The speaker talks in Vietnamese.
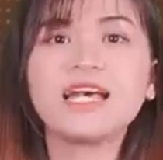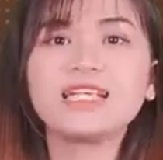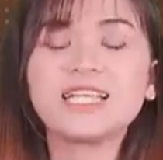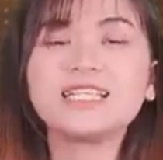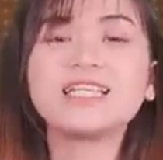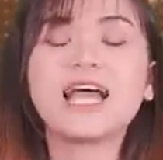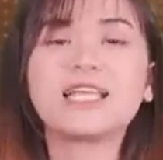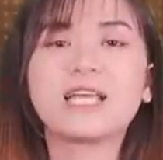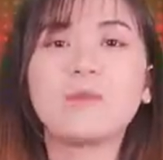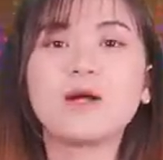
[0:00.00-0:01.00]
Xin chân thành
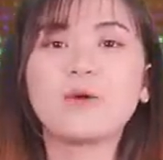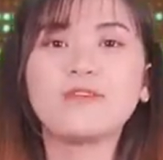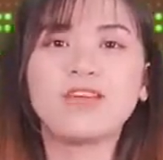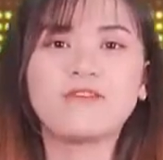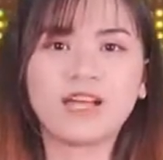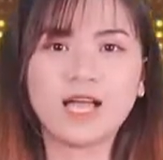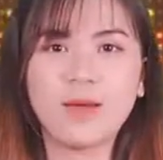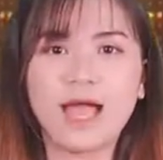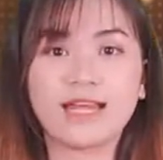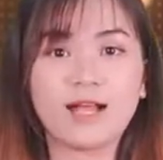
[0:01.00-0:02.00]
cảm ơn quý vị và các
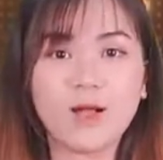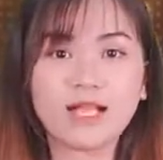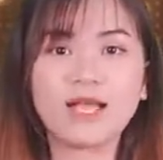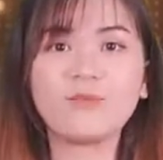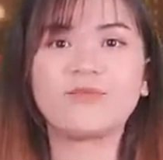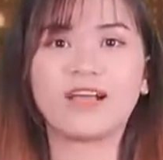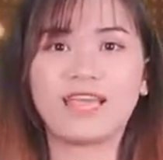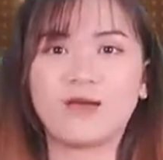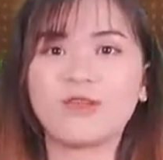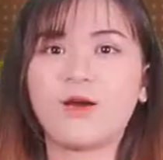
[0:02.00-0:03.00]
bạn đã quan tâm và
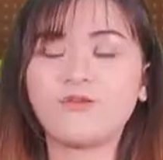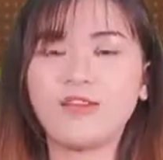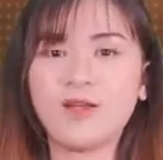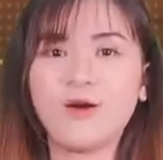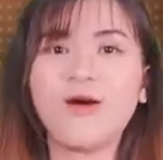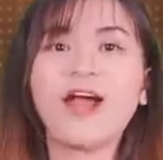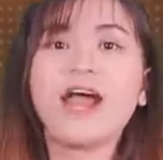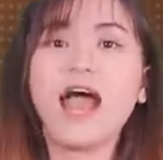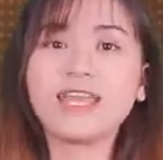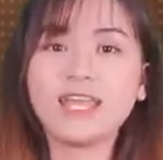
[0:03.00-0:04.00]
theo dõi video.
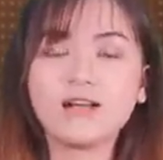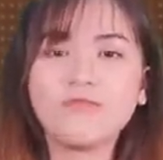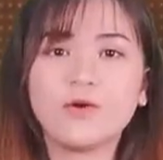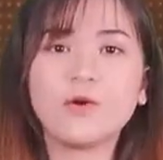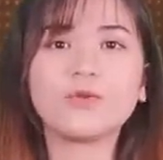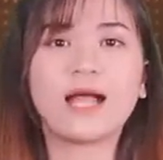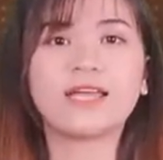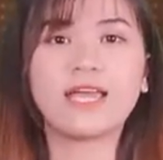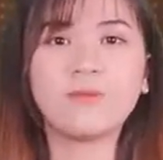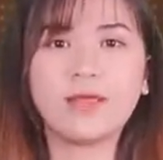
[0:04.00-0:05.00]
Hãy nhấn vào nút đăng ký
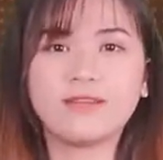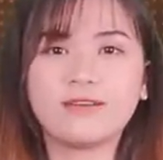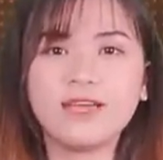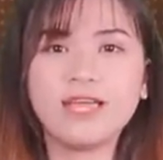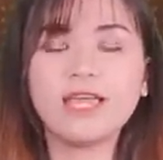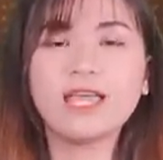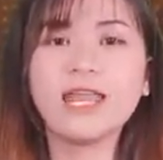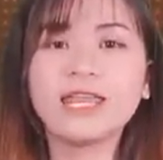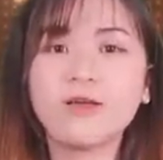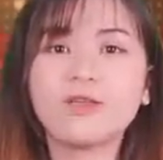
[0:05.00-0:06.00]
bên dưới để
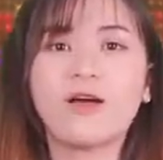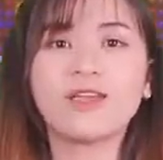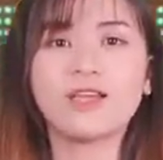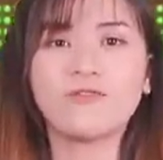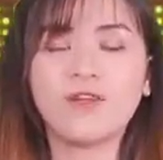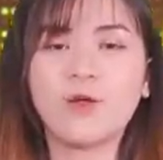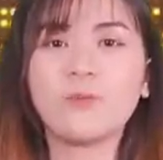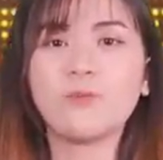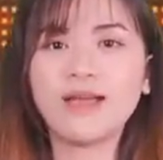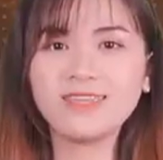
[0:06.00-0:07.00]
theo dõi những video
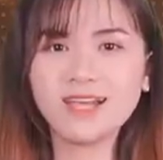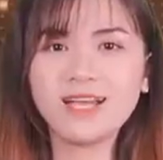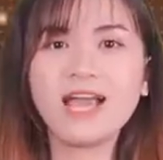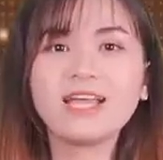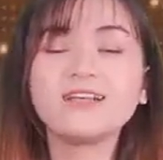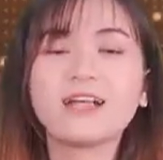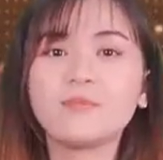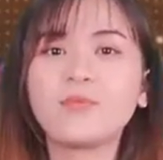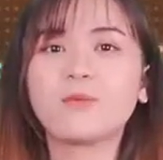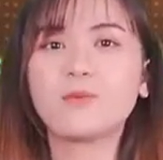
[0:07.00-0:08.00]
mới nhất được cập
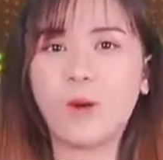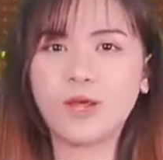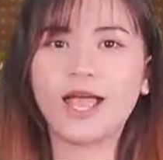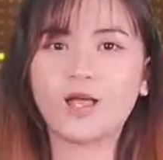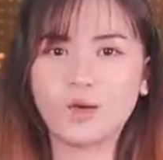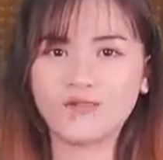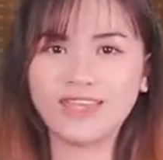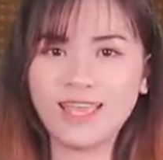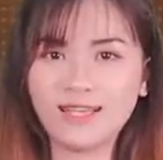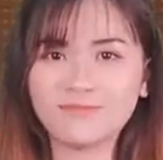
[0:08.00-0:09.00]
nhật mỗi ngày quý vị
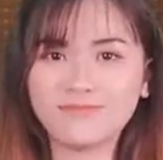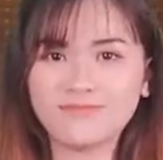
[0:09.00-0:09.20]
nhé.